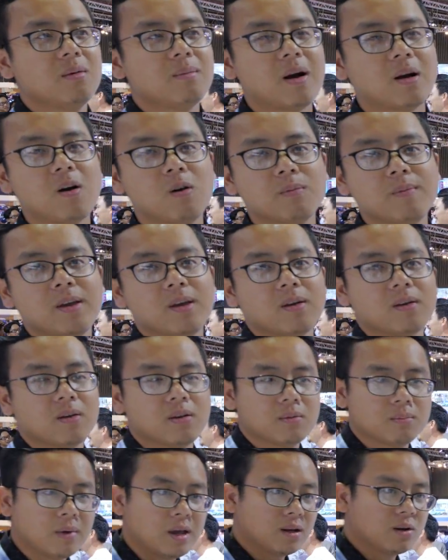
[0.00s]
mà không bị
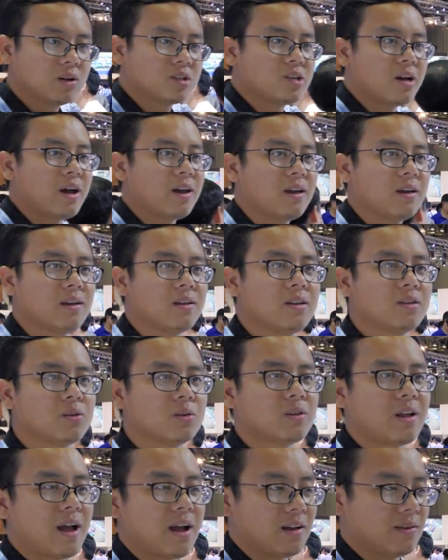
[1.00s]
bị đốt cháy vì
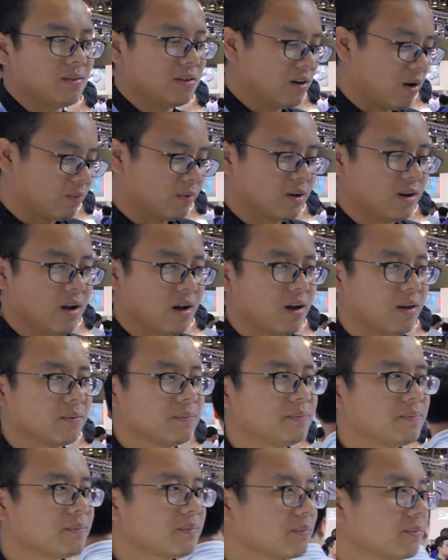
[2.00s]
chúng ta động vào lửa
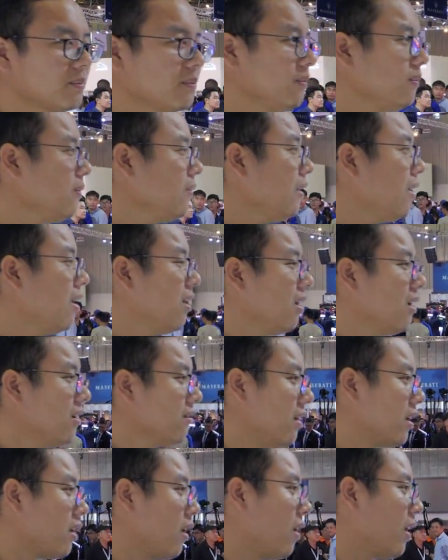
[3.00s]

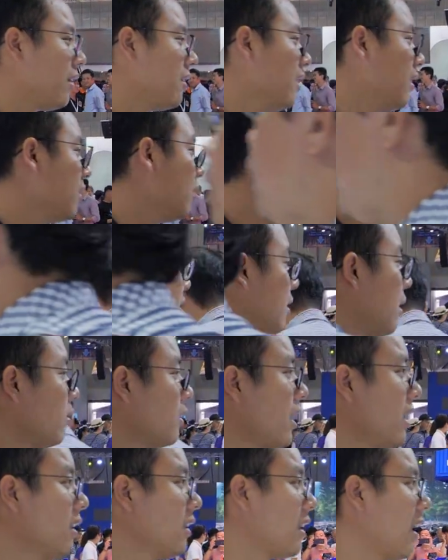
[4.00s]
vâng đó là những thông tin